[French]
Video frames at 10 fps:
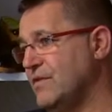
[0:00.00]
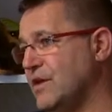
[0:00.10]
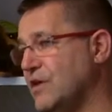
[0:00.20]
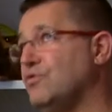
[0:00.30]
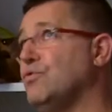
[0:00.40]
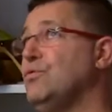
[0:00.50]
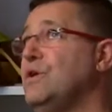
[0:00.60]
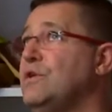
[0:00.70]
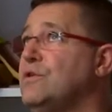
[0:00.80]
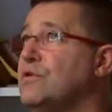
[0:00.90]

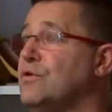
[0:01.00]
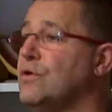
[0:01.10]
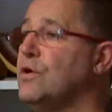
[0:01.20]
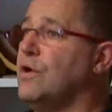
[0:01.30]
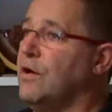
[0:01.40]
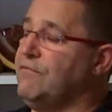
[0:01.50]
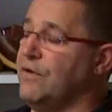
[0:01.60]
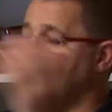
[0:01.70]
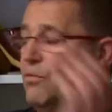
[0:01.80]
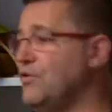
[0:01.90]
38,
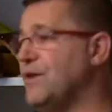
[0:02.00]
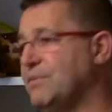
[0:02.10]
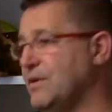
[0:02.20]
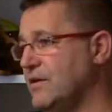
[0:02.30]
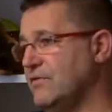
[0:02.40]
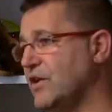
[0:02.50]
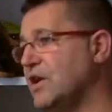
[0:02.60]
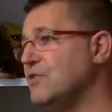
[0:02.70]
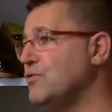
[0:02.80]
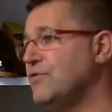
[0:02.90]
enfin on monte après
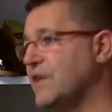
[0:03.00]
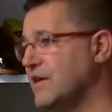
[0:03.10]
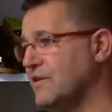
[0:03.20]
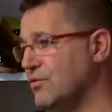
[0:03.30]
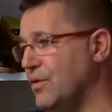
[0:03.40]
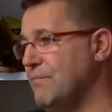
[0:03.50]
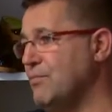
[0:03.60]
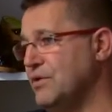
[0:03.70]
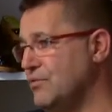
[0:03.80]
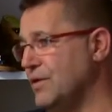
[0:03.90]
52-53 en
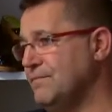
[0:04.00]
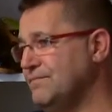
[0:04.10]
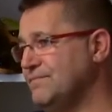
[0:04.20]
pointure.